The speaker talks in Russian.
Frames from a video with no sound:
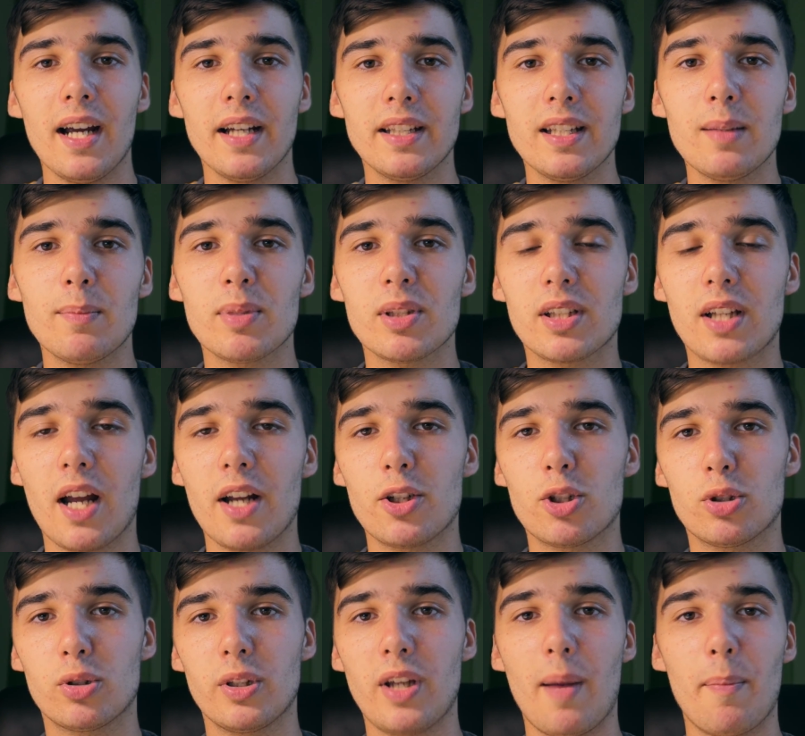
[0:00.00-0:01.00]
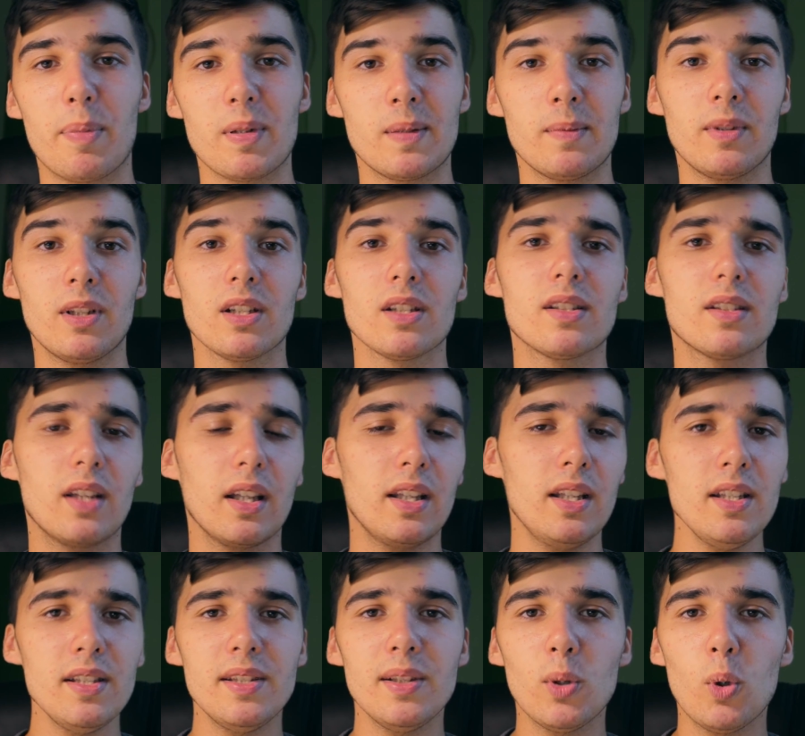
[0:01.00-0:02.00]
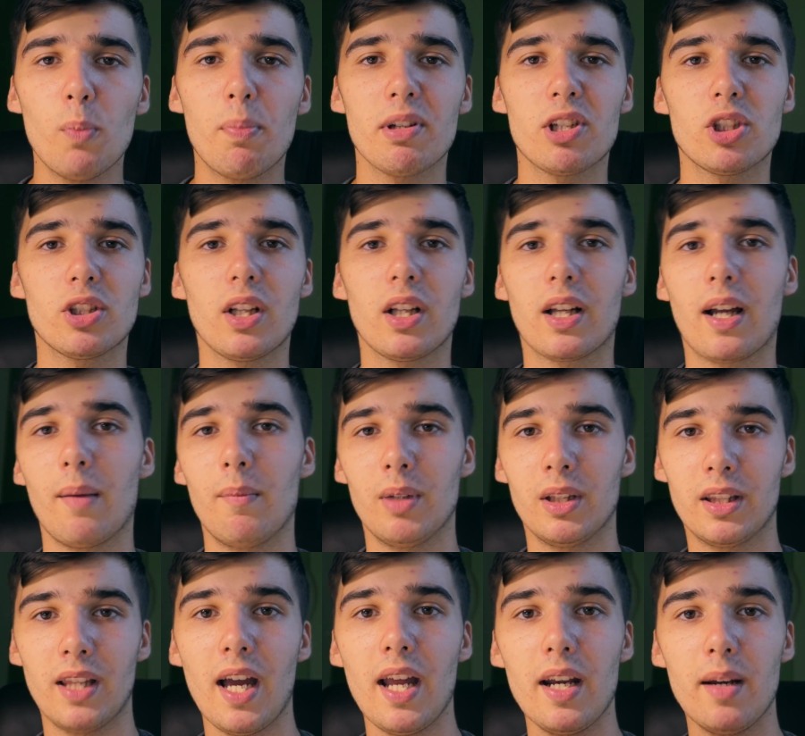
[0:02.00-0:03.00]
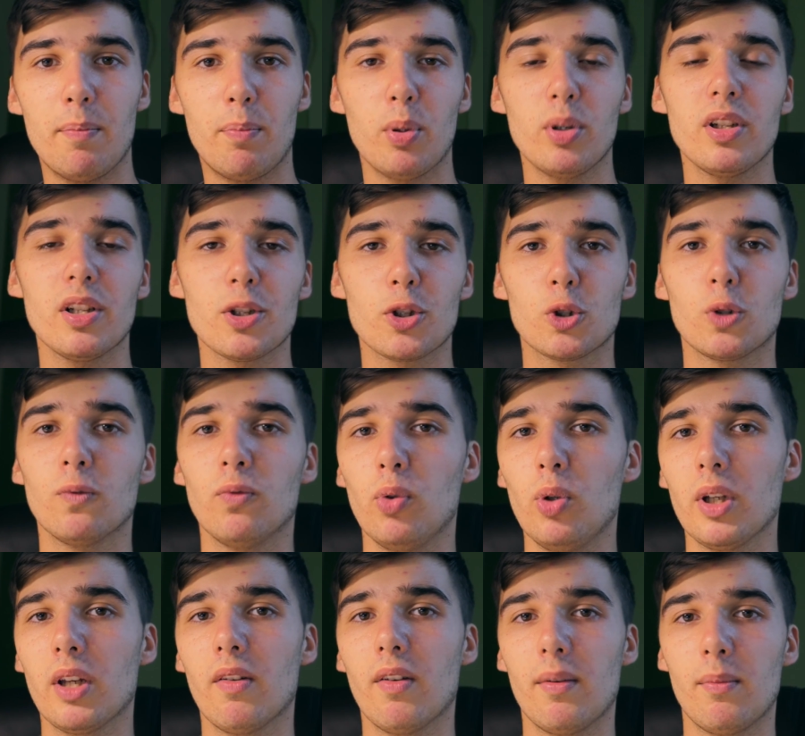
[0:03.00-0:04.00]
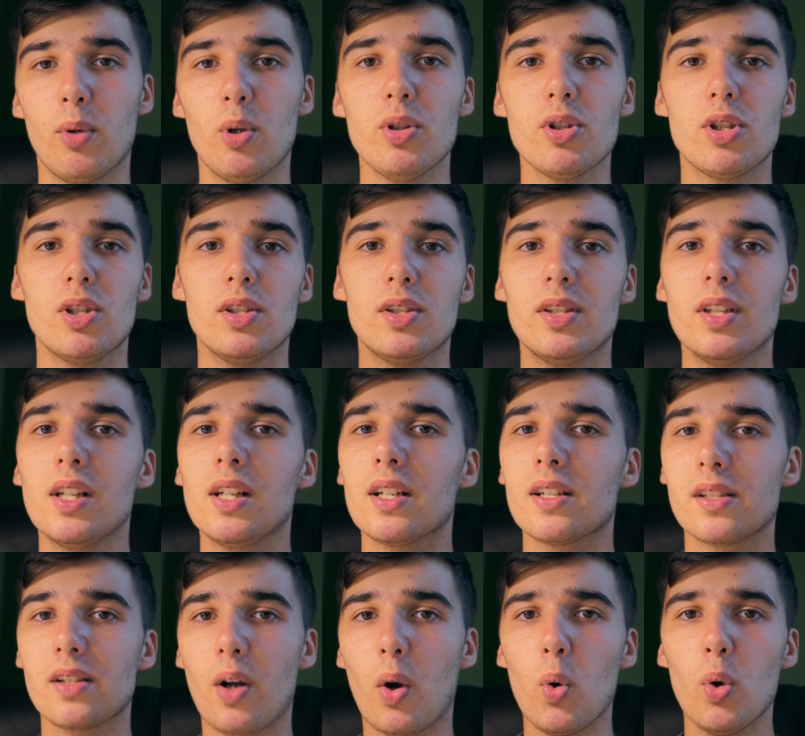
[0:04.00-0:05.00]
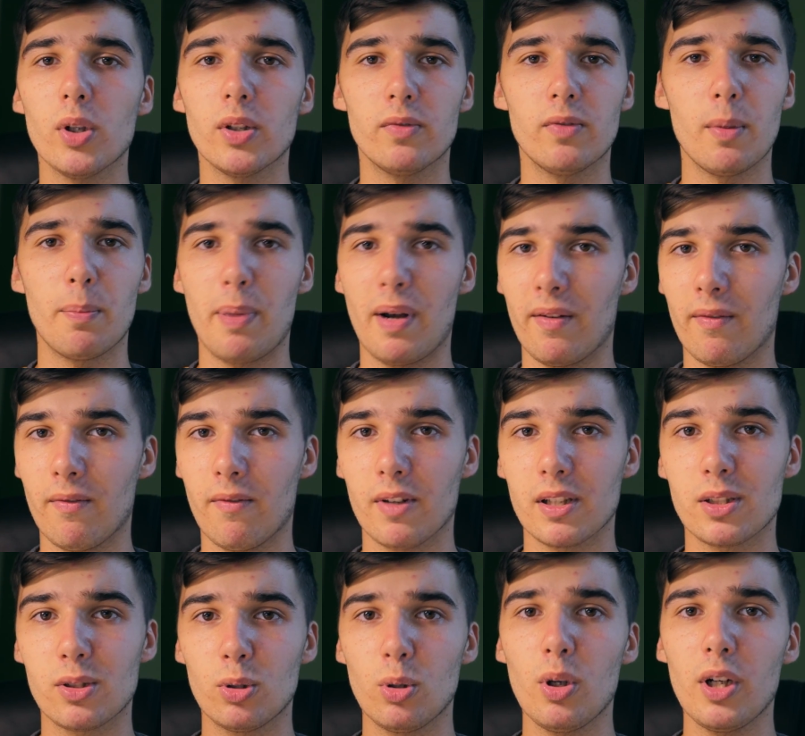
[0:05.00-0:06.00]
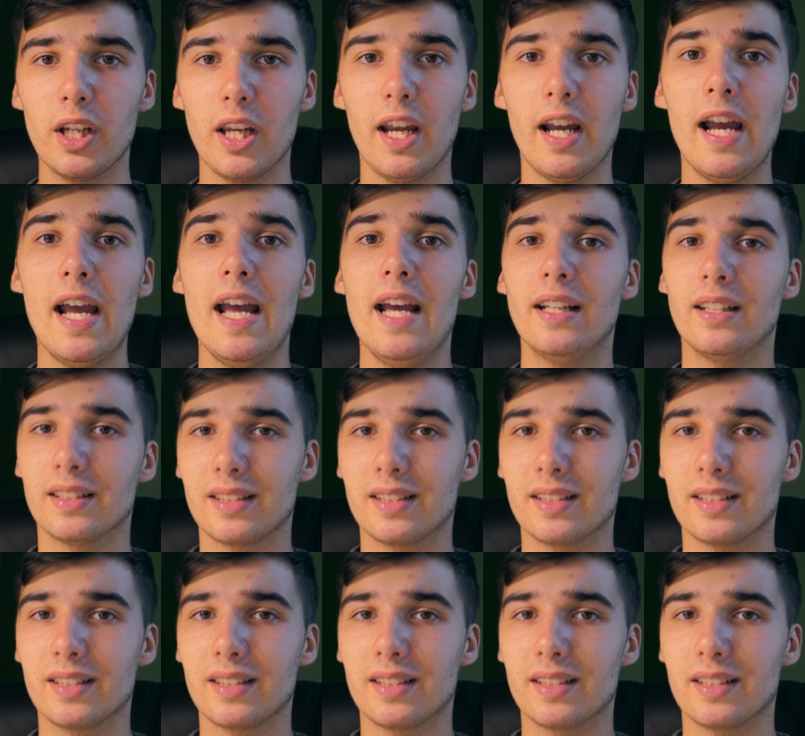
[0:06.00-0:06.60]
хотел бы сказать, что я посмотрел статистику, почитал комментарии, понял, что влоги вам очень сильно заходят, вы прям в восторге.